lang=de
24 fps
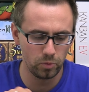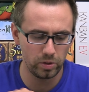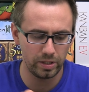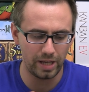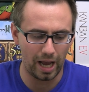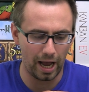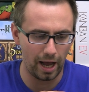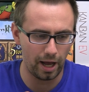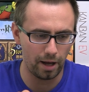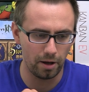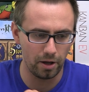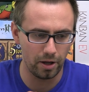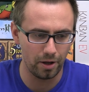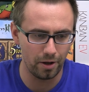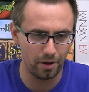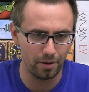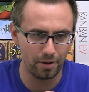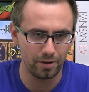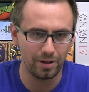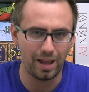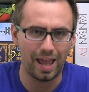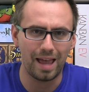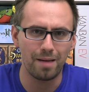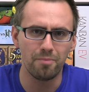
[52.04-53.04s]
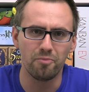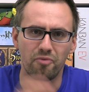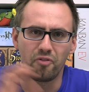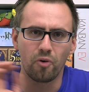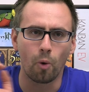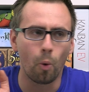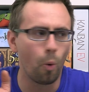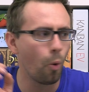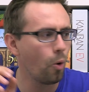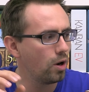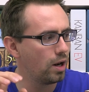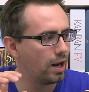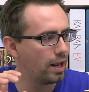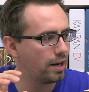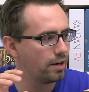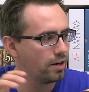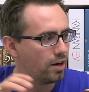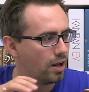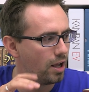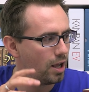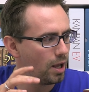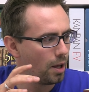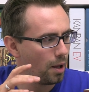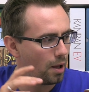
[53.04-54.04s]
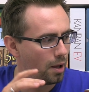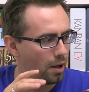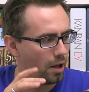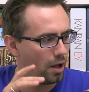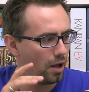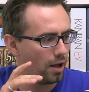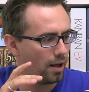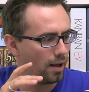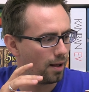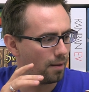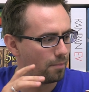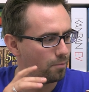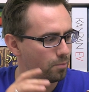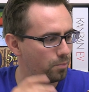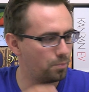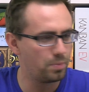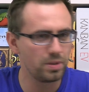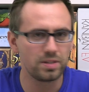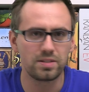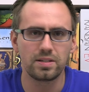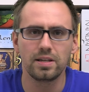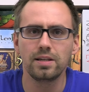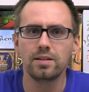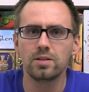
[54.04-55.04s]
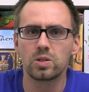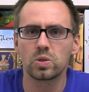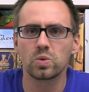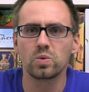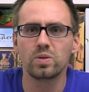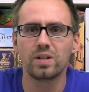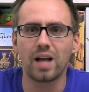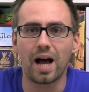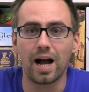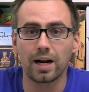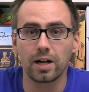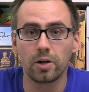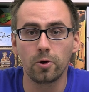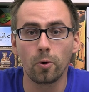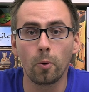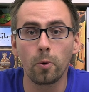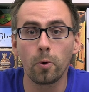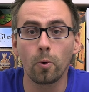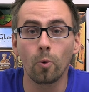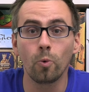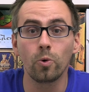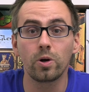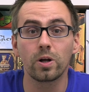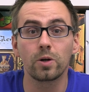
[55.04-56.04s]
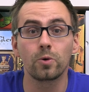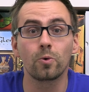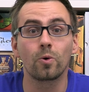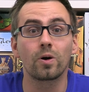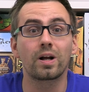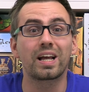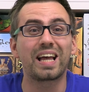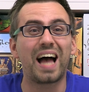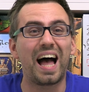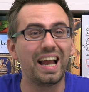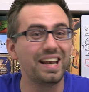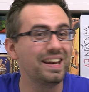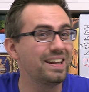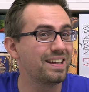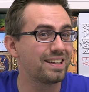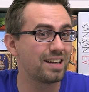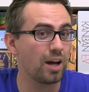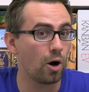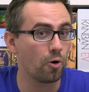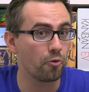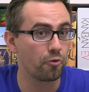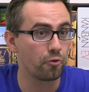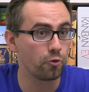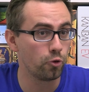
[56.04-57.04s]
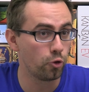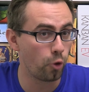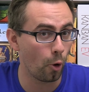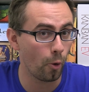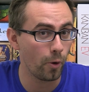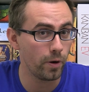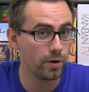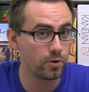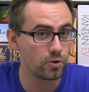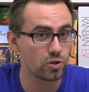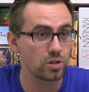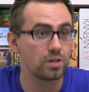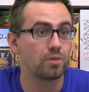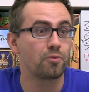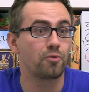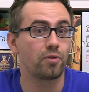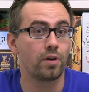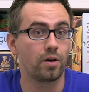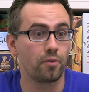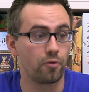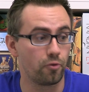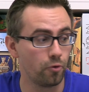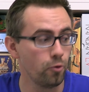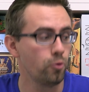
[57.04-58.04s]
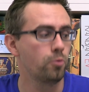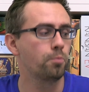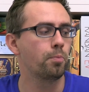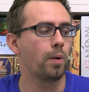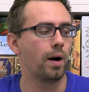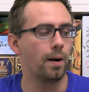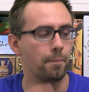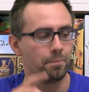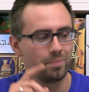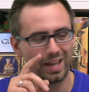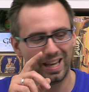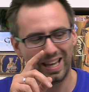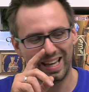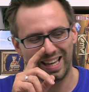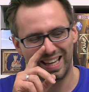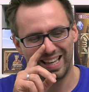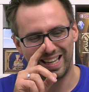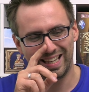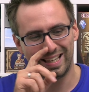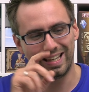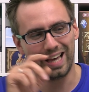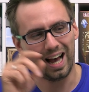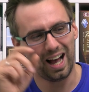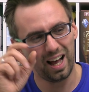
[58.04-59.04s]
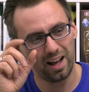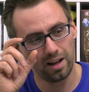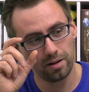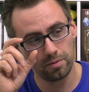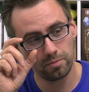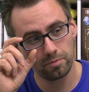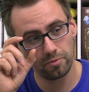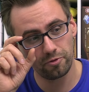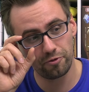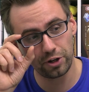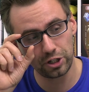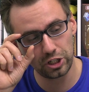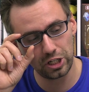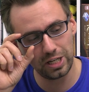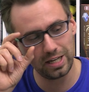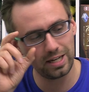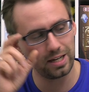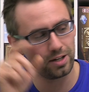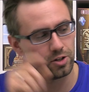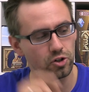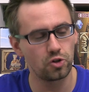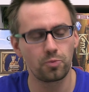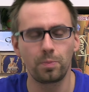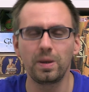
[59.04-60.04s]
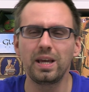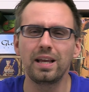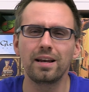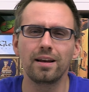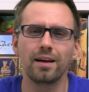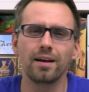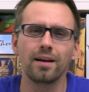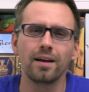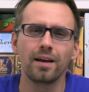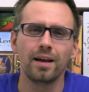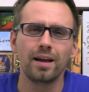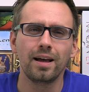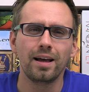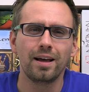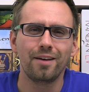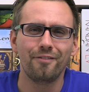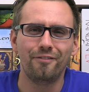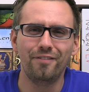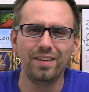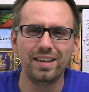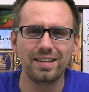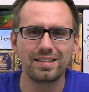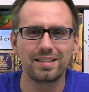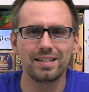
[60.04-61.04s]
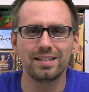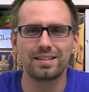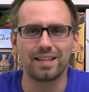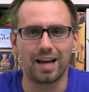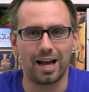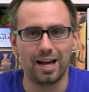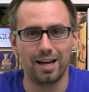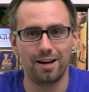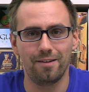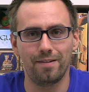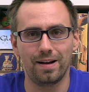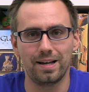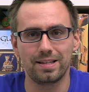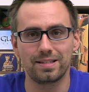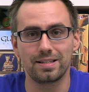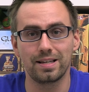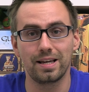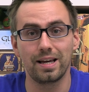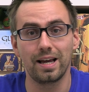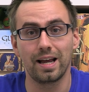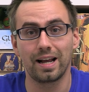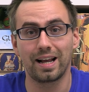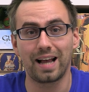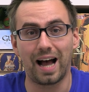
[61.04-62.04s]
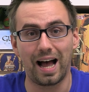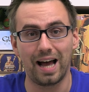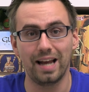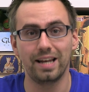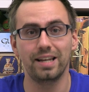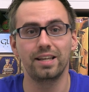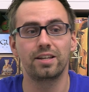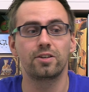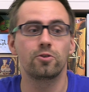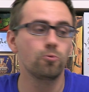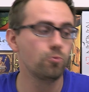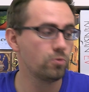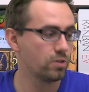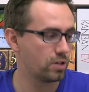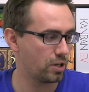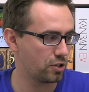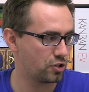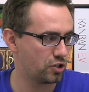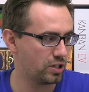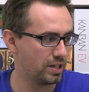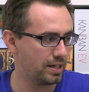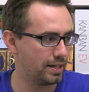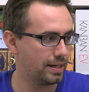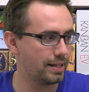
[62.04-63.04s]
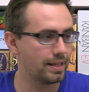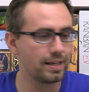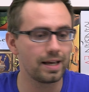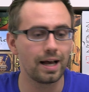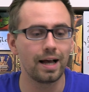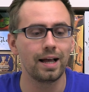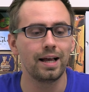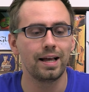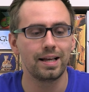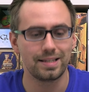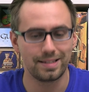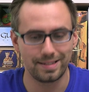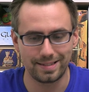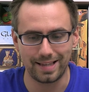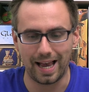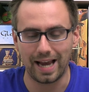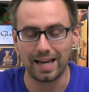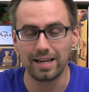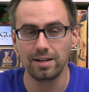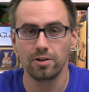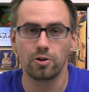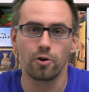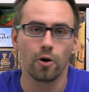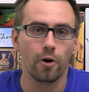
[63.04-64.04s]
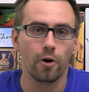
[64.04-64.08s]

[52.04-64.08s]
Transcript: ja, äh, empfohlen ähm, bis hin zu nagelneu oder noch gar nicht auf Deutsch verfügbar ja, verschiedene Spiele, wie sie teilweise gar nicht unterschiedlicher sein